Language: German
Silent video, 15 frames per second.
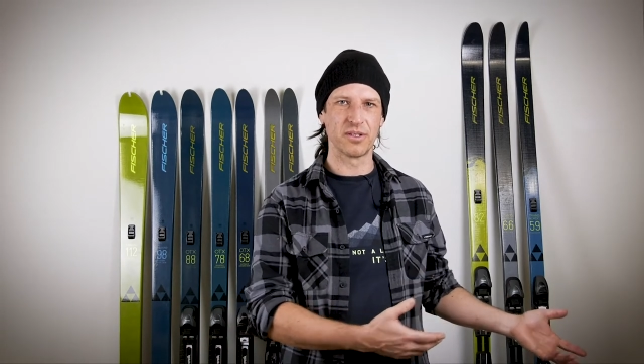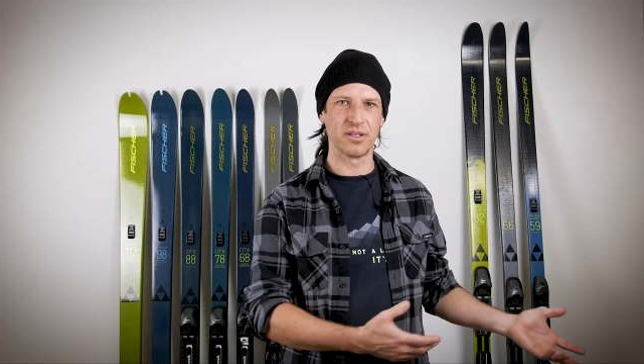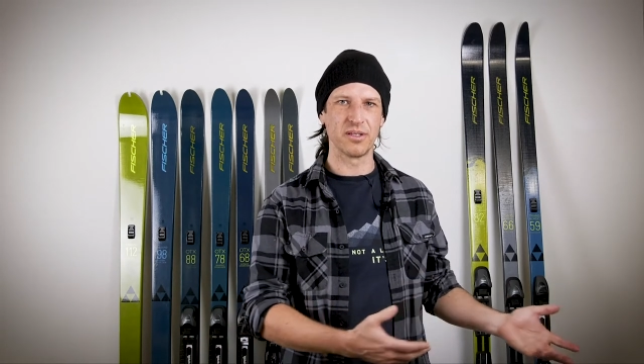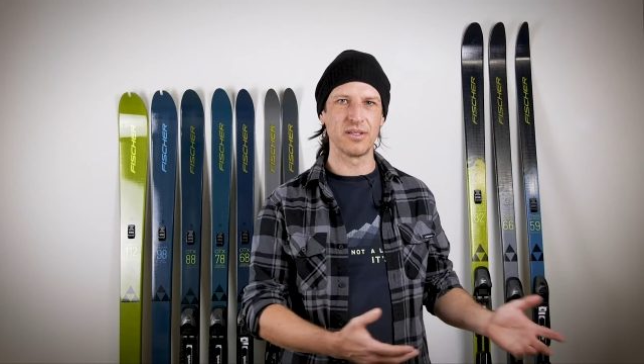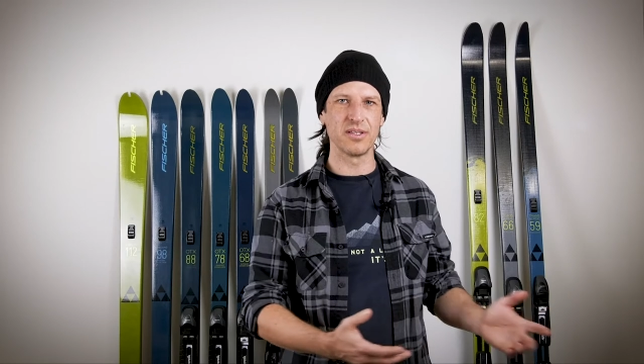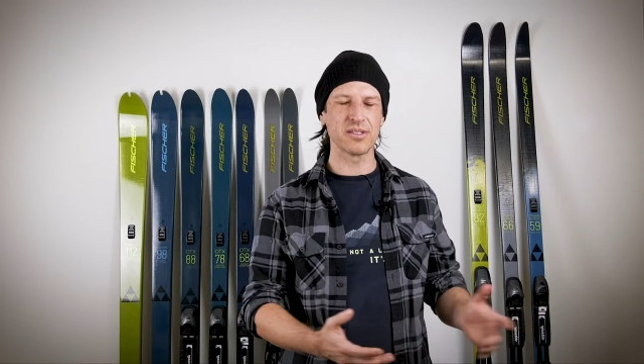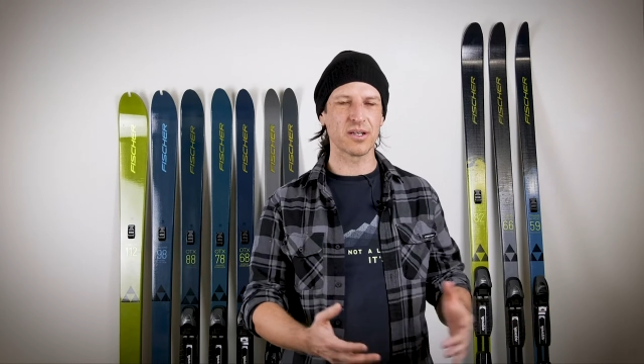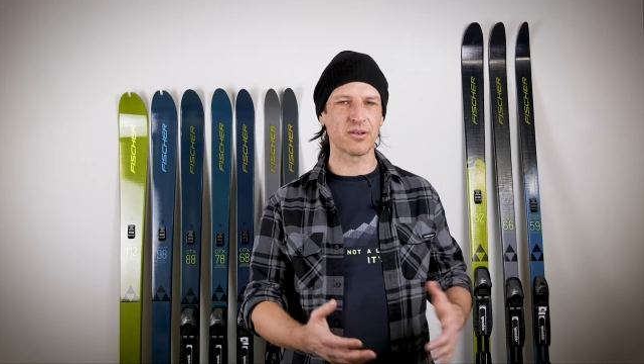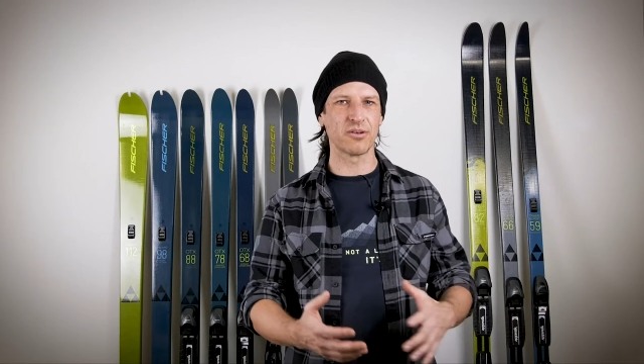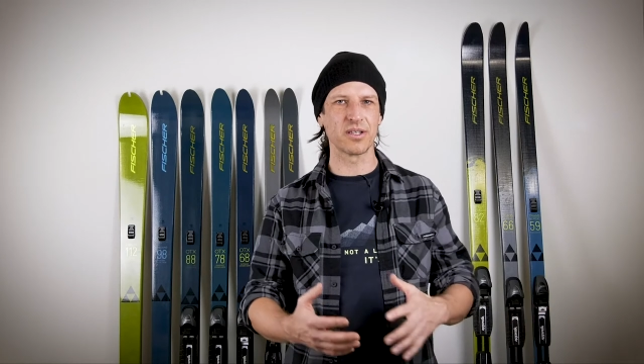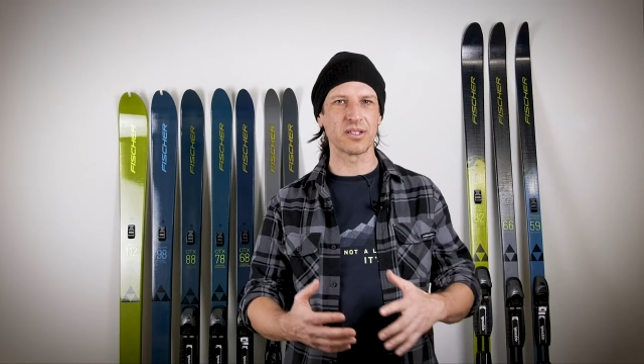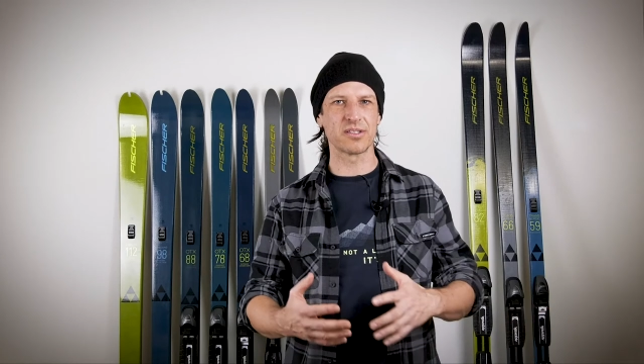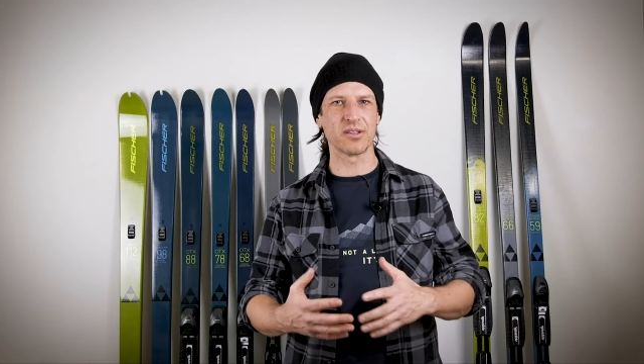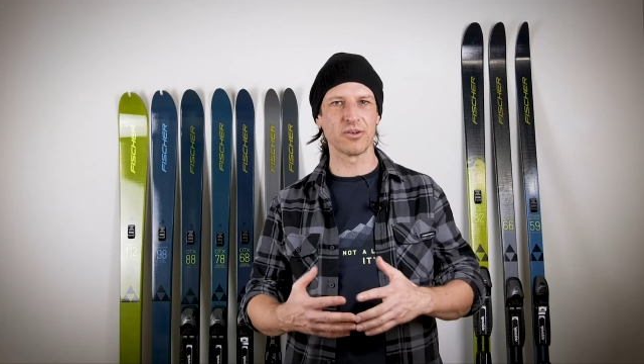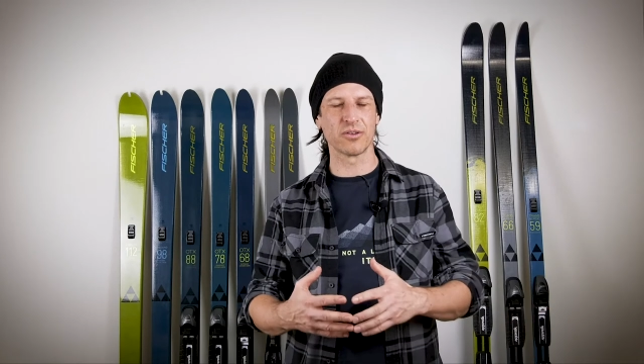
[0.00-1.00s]
In dieser
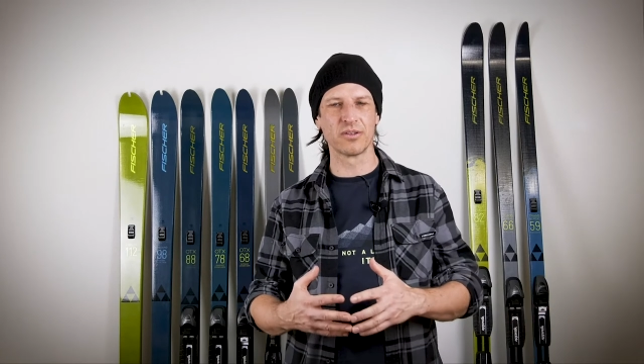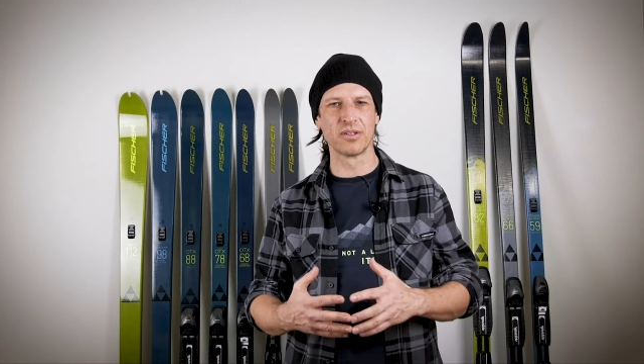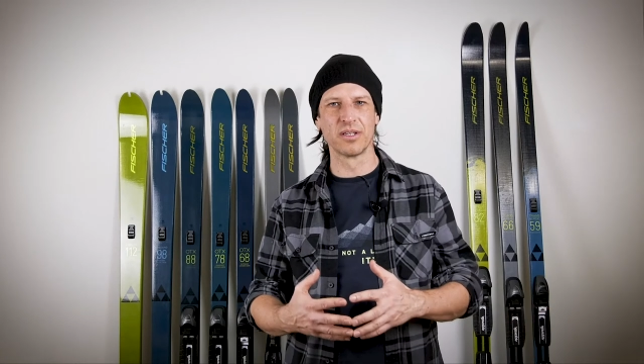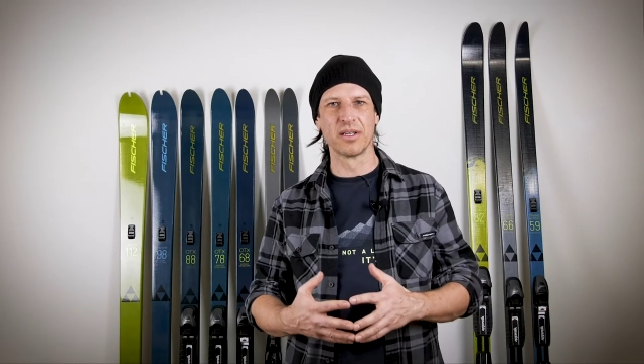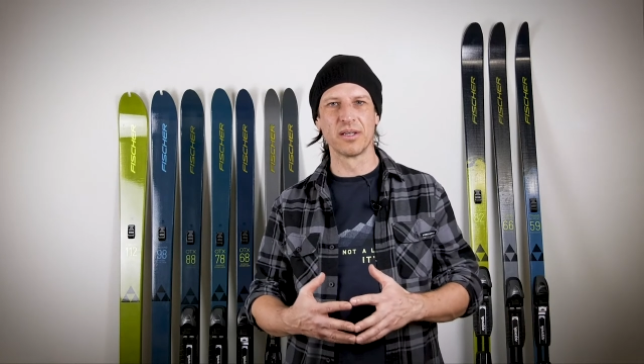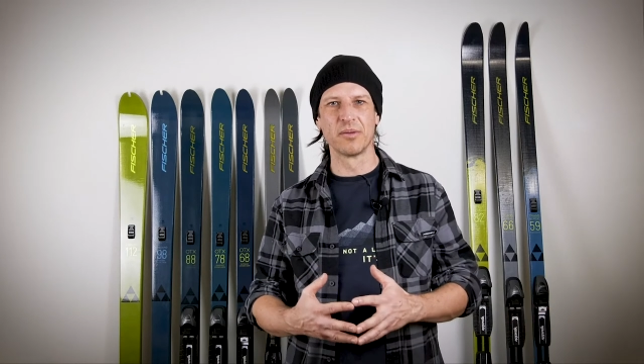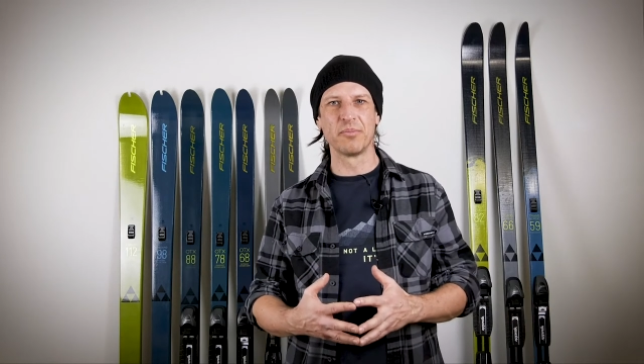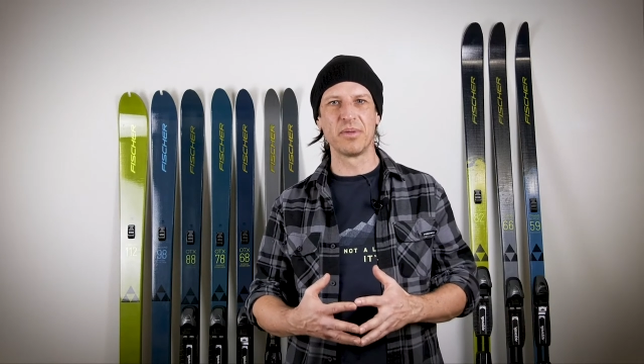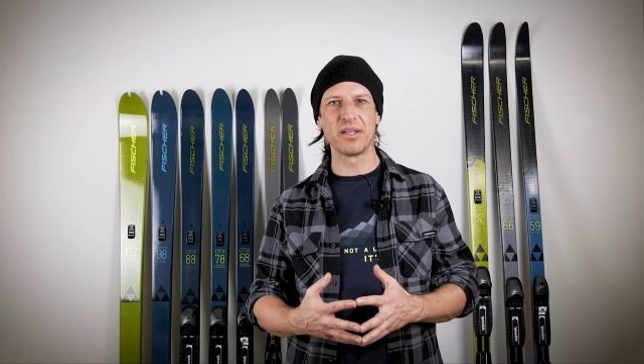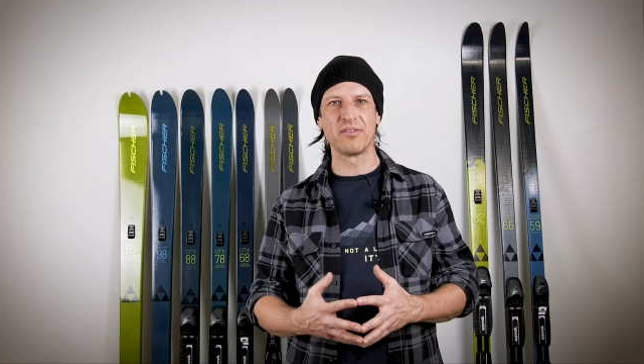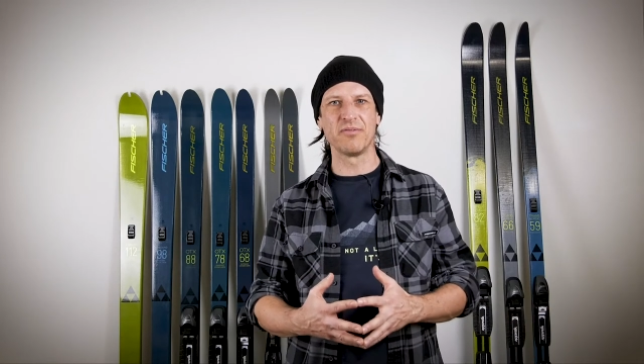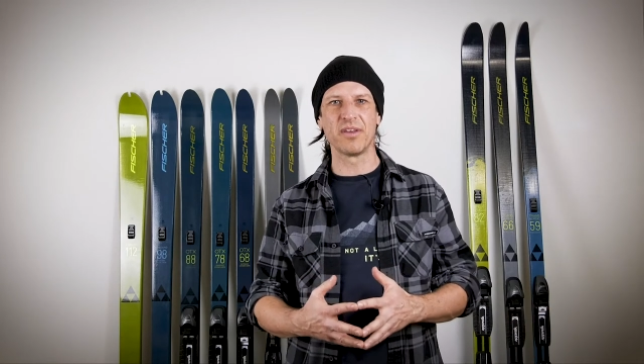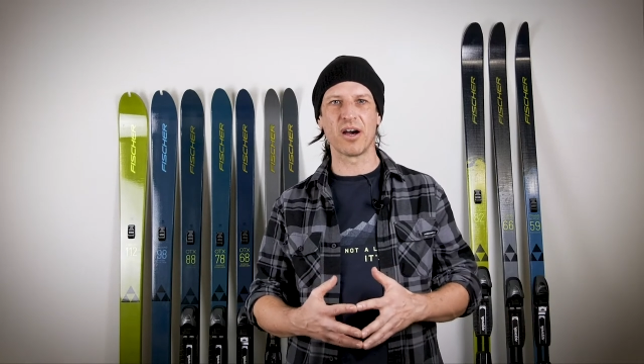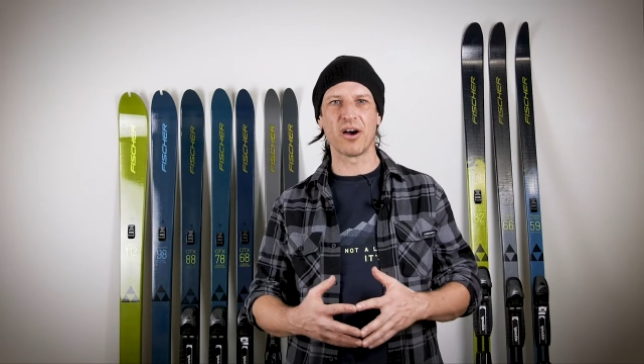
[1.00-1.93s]
Kollektion bieten